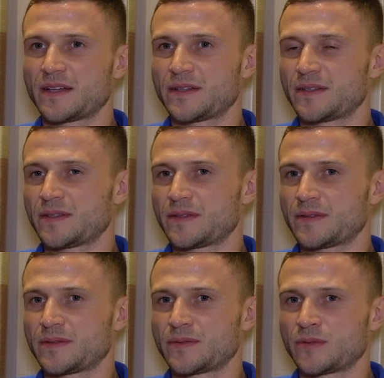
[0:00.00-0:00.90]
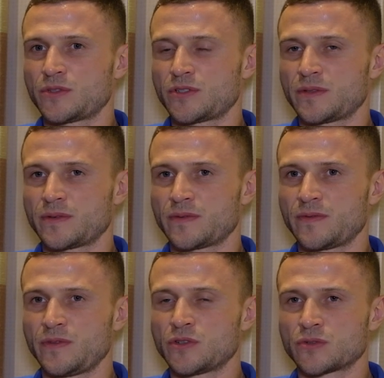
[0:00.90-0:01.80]
Э, очень
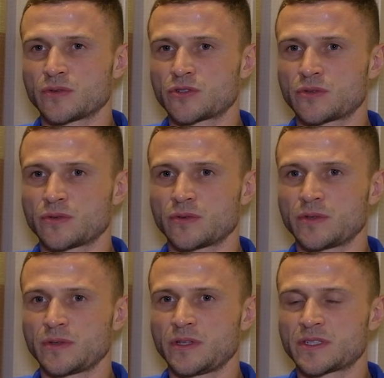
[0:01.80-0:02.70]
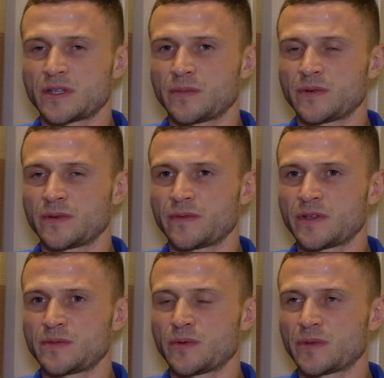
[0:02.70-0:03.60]
вижу, что если мы
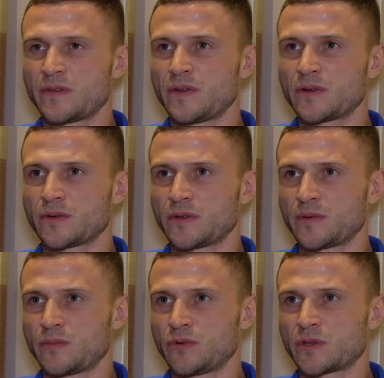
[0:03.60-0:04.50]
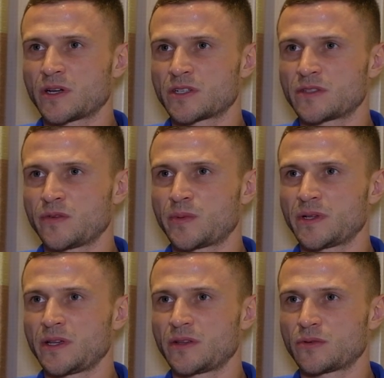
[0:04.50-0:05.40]
возьмем на веру и будет каждый
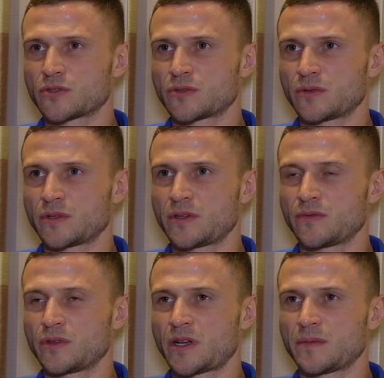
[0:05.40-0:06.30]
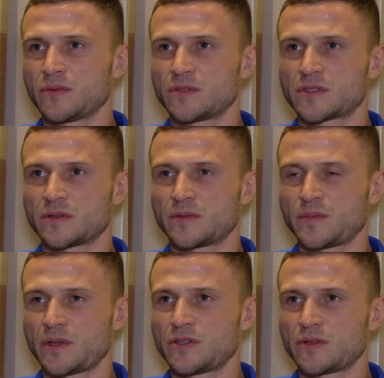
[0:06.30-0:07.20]
выполнять то, что от него требуется,
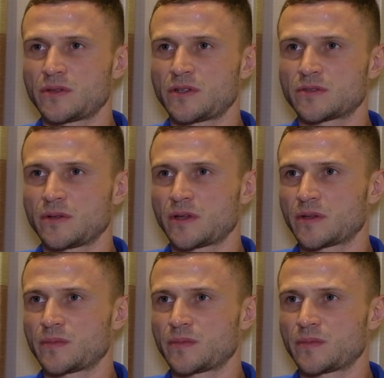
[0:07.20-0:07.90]
принесет результат.